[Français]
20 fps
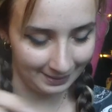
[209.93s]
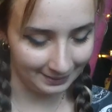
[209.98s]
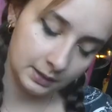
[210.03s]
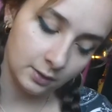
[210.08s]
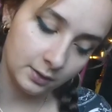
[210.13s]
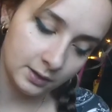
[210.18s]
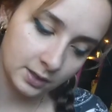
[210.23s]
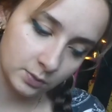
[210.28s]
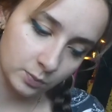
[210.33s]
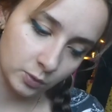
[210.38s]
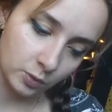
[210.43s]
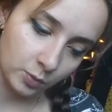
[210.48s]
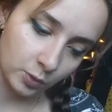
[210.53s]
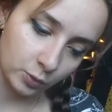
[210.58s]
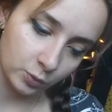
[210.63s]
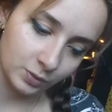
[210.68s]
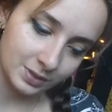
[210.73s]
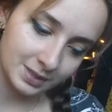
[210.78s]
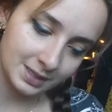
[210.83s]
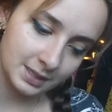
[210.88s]
Yolite me
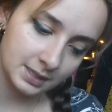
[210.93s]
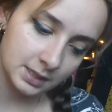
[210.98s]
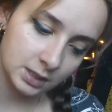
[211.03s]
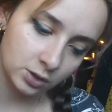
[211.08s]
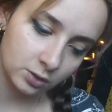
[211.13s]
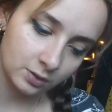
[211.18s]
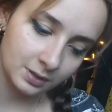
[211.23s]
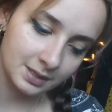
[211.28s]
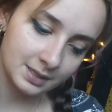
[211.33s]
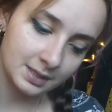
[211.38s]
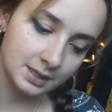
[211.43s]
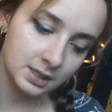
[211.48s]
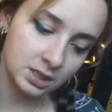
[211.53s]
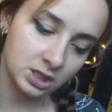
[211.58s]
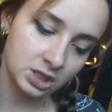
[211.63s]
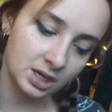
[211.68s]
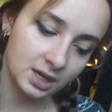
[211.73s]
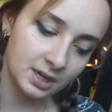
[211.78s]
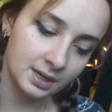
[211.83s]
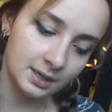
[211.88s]
demande aussi si je connaissais
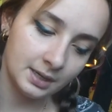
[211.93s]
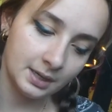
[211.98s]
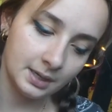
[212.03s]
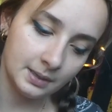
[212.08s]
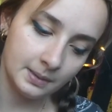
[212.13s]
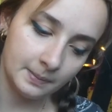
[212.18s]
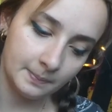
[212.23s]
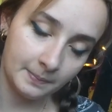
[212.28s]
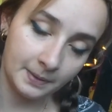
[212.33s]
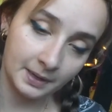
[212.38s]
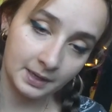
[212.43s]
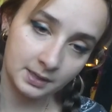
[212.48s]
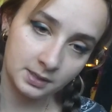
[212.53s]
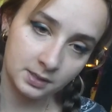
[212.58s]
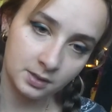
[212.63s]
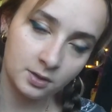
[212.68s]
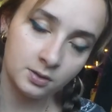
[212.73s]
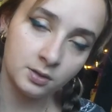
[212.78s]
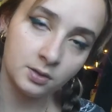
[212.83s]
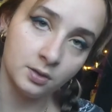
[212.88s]
déjà les
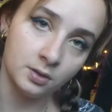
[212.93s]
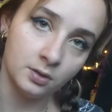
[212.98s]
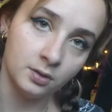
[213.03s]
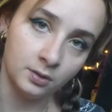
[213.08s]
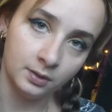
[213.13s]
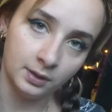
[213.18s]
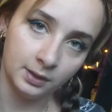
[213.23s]
personnes euh,